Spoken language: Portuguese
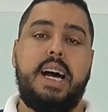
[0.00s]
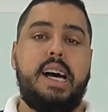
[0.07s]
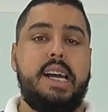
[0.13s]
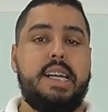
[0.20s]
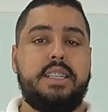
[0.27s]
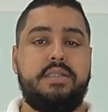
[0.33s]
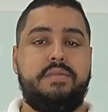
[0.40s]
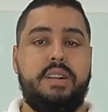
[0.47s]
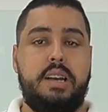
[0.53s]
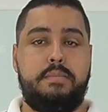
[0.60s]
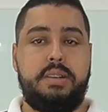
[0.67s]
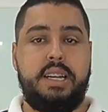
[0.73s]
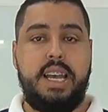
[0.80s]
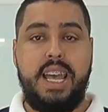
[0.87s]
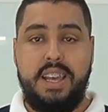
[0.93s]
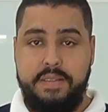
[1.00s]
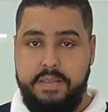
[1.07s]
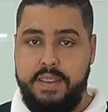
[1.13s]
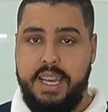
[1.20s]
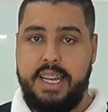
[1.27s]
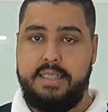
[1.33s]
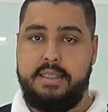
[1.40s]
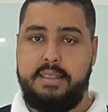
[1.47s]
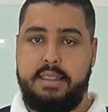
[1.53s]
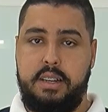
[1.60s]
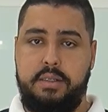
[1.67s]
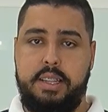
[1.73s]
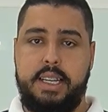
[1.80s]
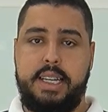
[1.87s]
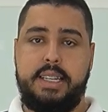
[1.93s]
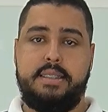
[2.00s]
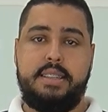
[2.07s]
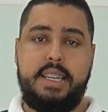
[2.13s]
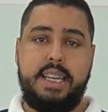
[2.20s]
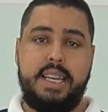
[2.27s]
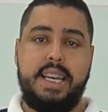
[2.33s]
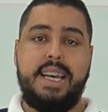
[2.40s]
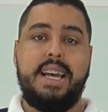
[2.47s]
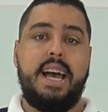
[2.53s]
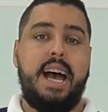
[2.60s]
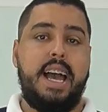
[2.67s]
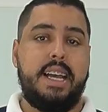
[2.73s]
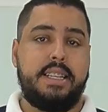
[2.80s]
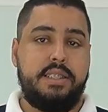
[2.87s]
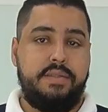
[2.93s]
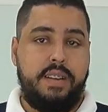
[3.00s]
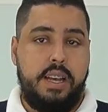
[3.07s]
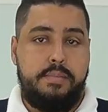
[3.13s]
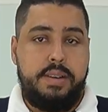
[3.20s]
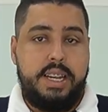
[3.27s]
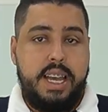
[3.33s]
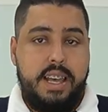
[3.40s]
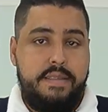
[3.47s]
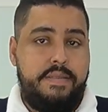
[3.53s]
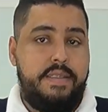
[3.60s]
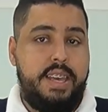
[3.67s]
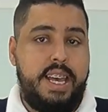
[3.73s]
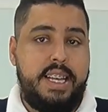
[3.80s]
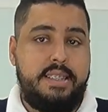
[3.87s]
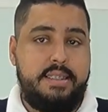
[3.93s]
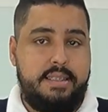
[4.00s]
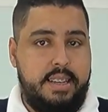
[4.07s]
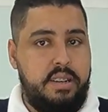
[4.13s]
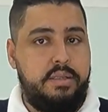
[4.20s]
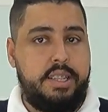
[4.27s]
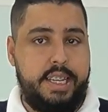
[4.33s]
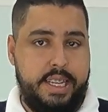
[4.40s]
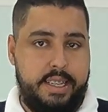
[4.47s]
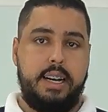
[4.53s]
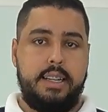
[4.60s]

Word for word: a X-Fiber FS03 e a X-Fiber FS06.